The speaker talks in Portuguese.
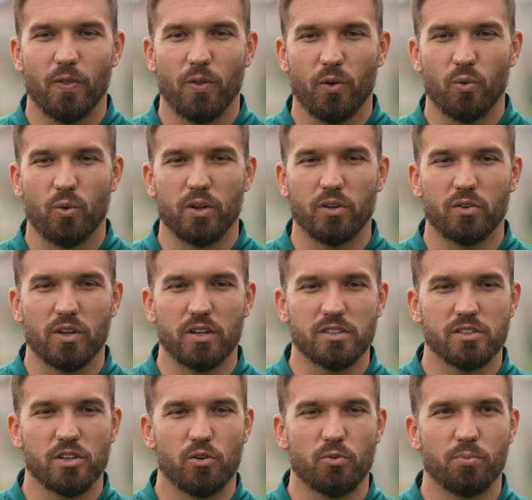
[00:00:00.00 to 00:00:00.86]
o quanto
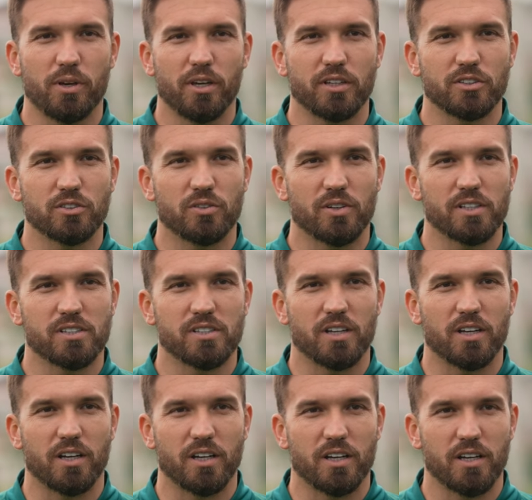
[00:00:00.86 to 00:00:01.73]
eles almejam
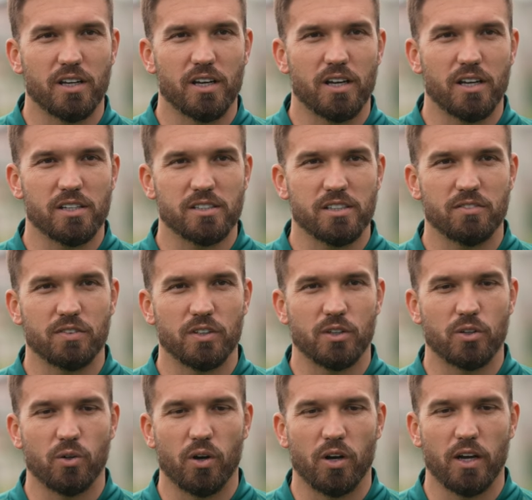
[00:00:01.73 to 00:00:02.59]
essa, essa
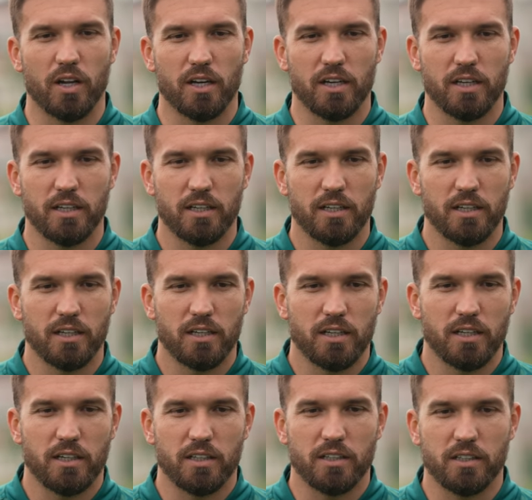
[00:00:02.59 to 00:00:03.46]
vitória.
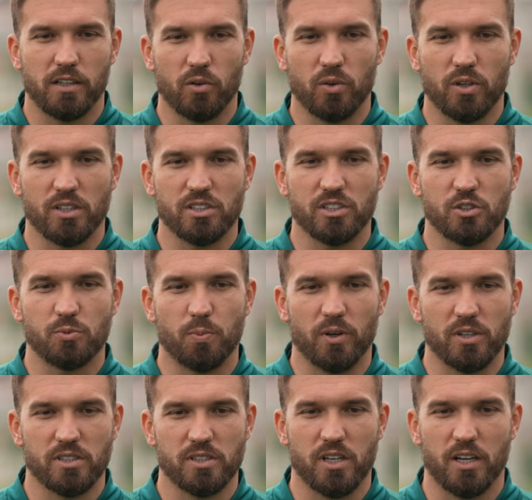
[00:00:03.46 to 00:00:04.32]
Então que a gente
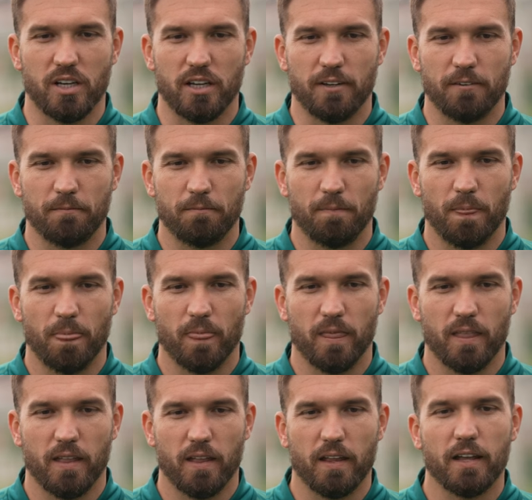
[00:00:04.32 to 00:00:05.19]
possa
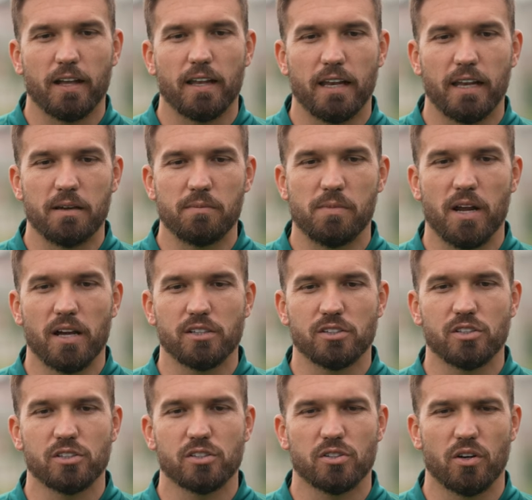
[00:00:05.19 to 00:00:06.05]
lembrar
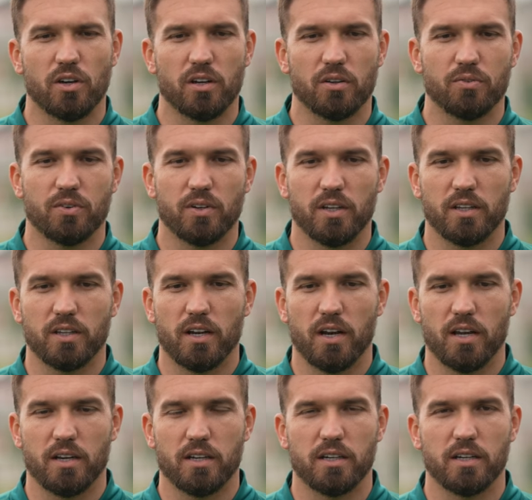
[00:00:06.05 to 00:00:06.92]
disso a hora que for
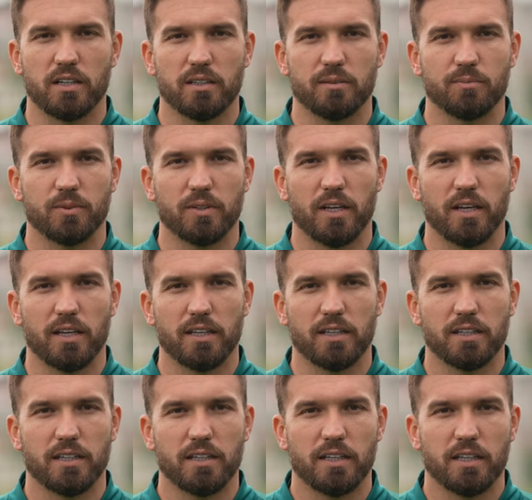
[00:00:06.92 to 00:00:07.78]
entrar em campo, né?
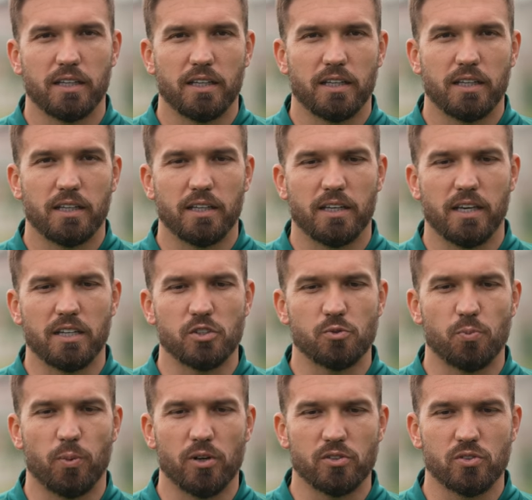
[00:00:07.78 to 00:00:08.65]
E que
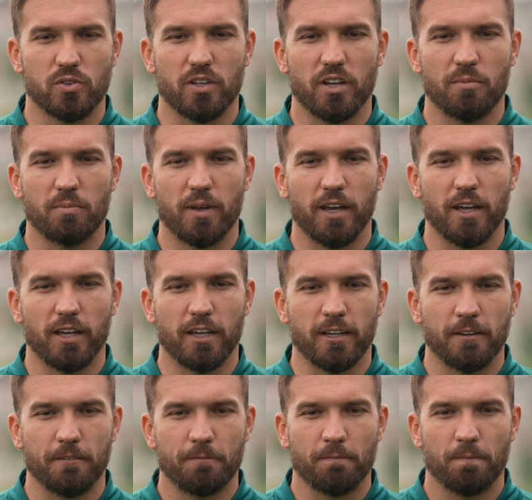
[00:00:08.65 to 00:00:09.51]
eles possam
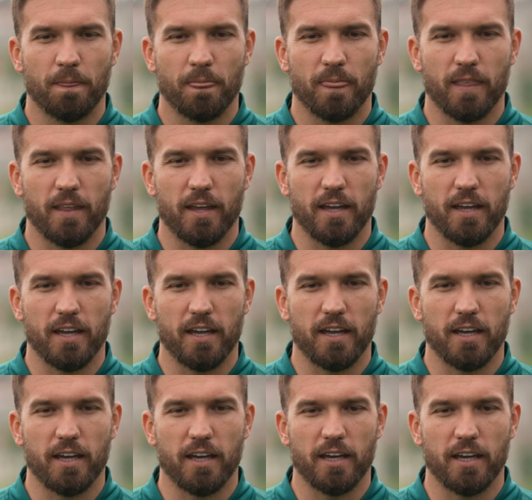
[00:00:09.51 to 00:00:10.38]
também
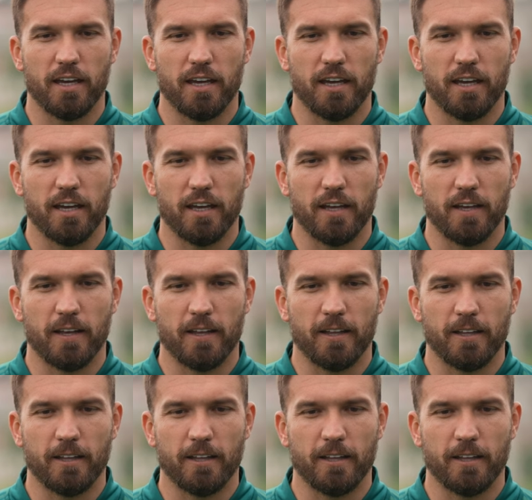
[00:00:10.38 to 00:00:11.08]
é,